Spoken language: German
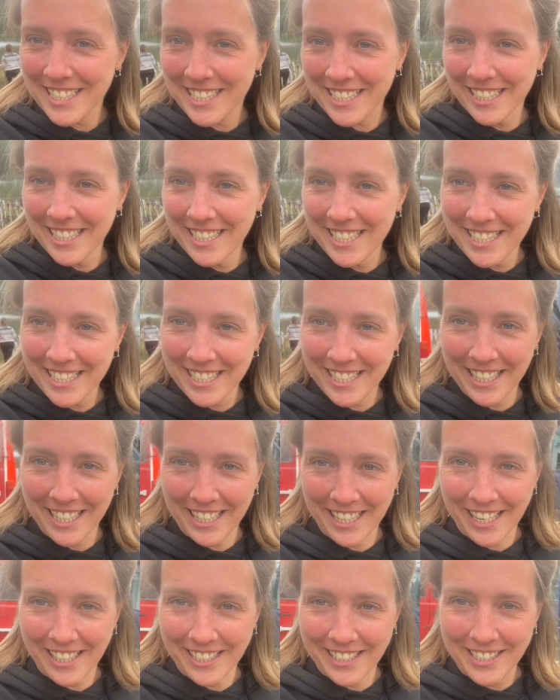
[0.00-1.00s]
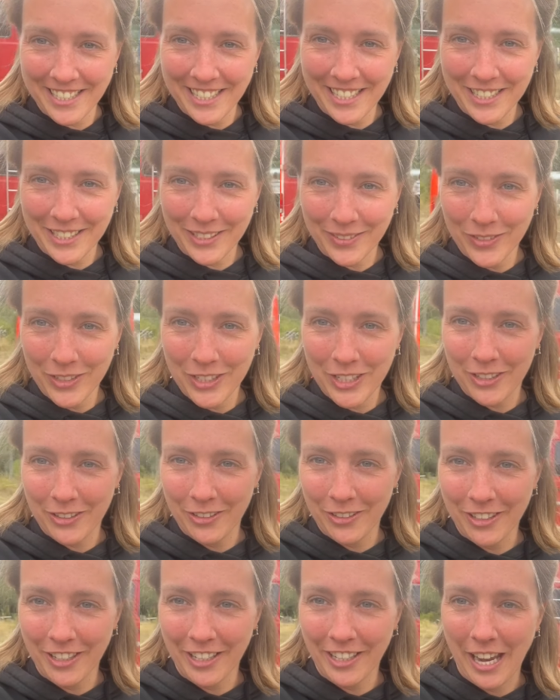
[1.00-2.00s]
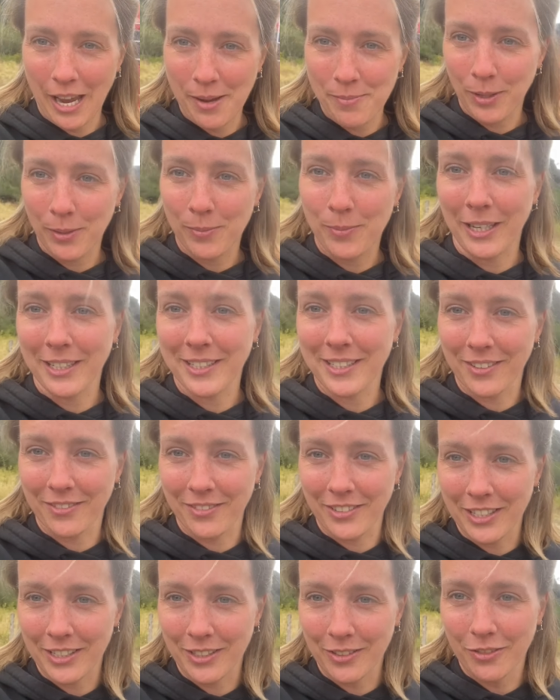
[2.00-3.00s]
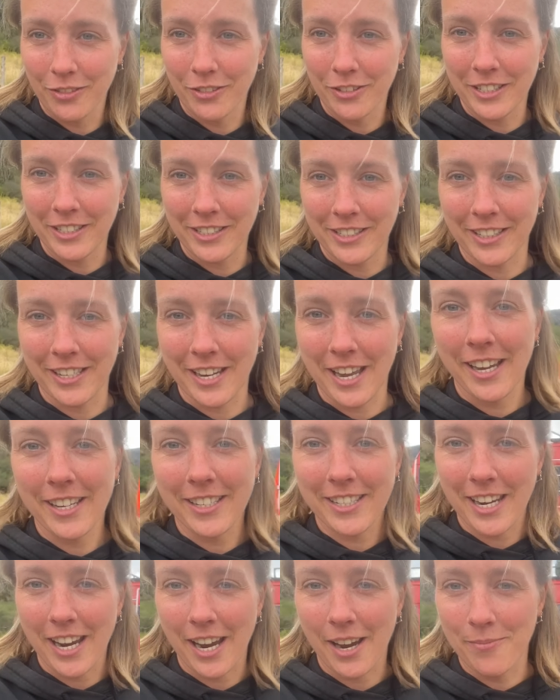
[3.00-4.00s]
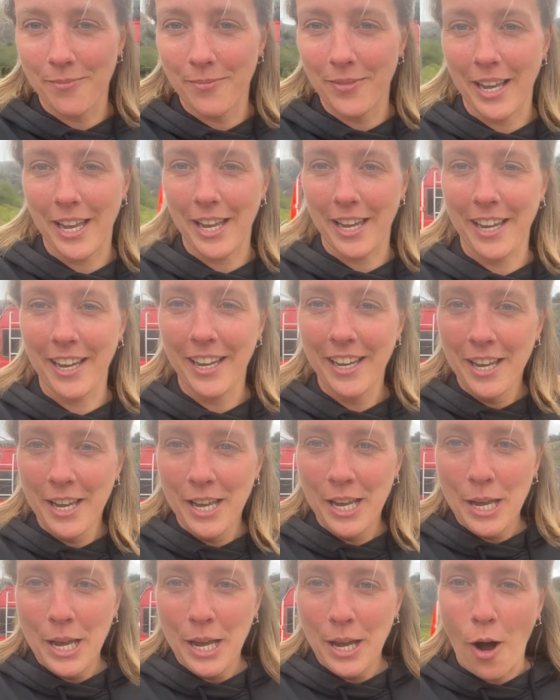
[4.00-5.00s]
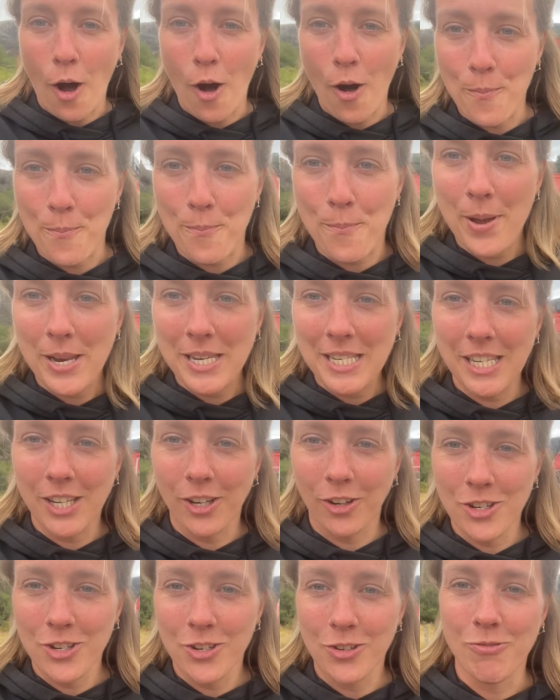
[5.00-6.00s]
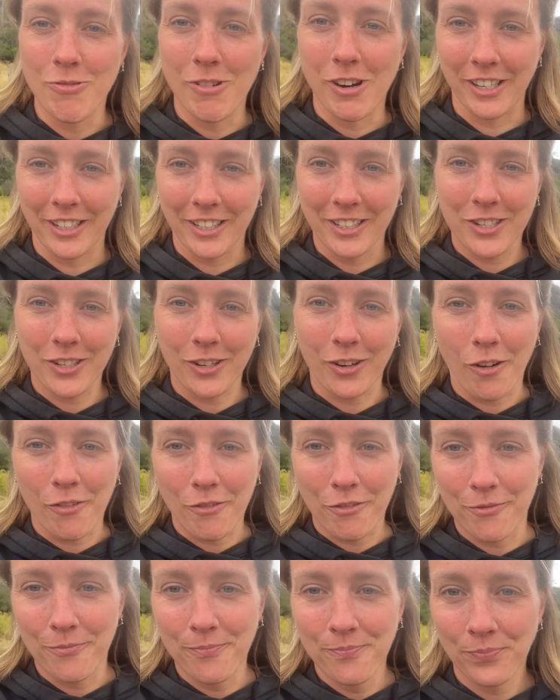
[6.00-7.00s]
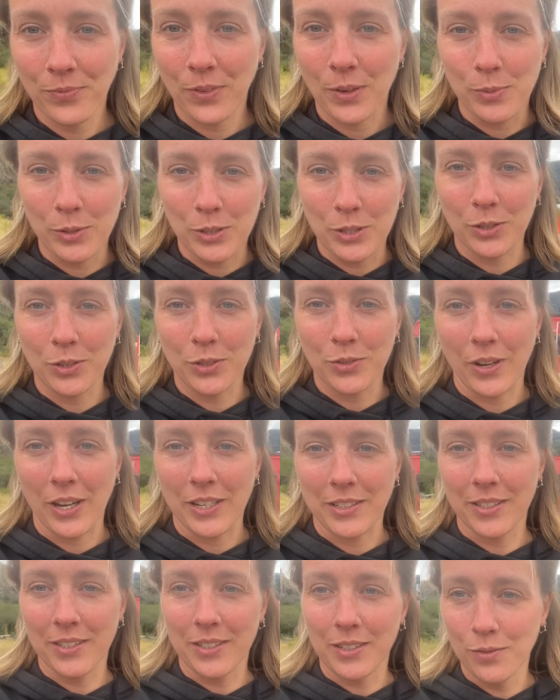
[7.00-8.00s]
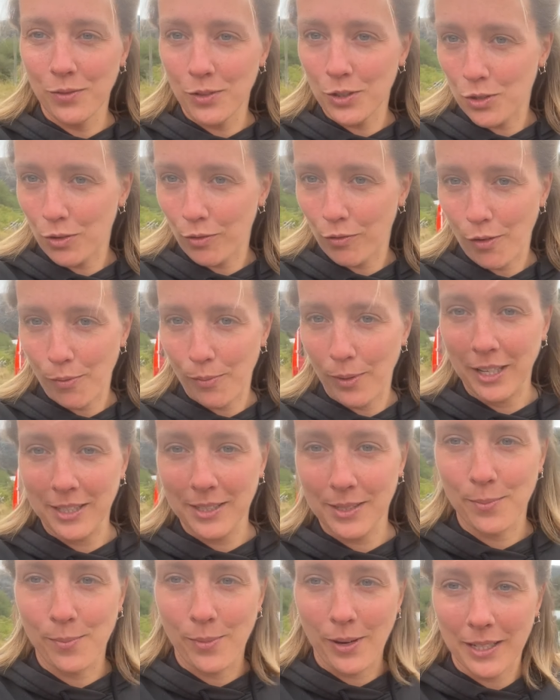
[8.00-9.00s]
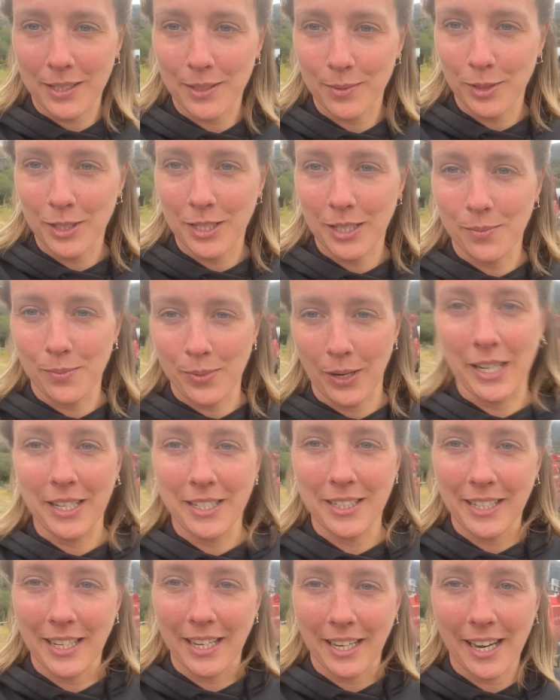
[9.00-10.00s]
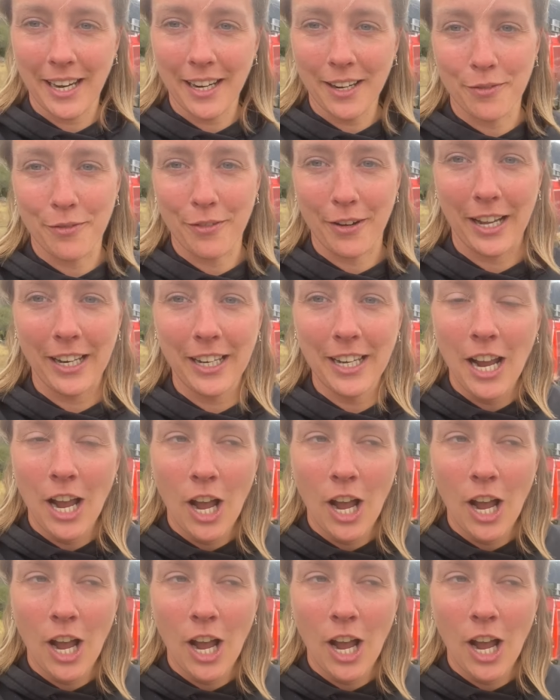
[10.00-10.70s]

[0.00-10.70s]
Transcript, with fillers: sind hier an diesem schönen Campingplatz gewesen für diese Nacht, haben äh, Betty on Tour getroffen, beziehungsweise sind wir schon beim letzten Platz mit den beiden hierher gefahren.